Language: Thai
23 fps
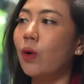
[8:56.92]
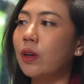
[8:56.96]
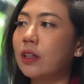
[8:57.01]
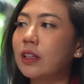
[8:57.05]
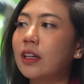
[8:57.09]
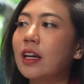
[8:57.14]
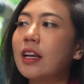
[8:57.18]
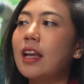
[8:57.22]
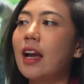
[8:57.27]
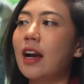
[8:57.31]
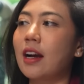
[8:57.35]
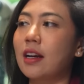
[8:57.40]
คน
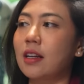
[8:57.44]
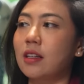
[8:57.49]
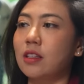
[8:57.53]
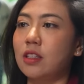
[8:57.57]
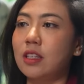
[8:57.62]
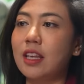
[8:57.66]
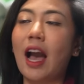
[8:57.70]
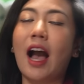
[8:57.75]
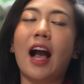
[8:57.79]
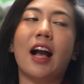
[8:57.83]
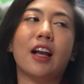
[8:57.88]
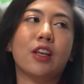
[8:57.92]
ก็ยัง
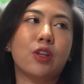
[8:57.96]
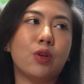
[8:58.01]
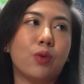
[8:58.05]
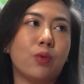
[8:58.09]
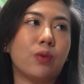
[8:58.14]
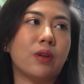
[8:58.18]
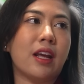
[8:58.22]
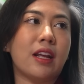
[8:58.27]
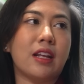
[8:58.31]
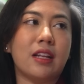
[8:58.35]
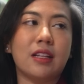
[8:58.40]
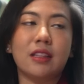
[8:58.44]
อยากอยู่
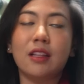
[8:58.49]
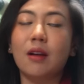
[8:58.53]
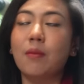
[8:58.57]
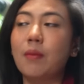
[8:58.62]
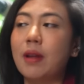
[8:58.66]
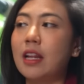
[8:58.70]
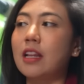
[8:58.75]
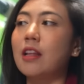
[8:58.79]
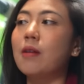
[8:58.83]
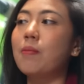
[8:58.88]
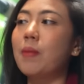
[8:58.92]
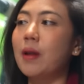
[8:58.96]
ในทำ
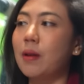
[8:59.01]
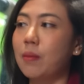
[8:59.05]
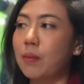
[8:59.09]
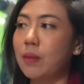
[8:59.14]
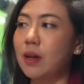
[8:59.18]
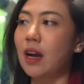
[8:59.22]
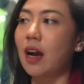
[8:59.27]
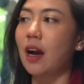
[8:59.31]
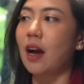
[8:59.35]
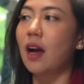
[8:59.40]
เลที่เป็นเมือง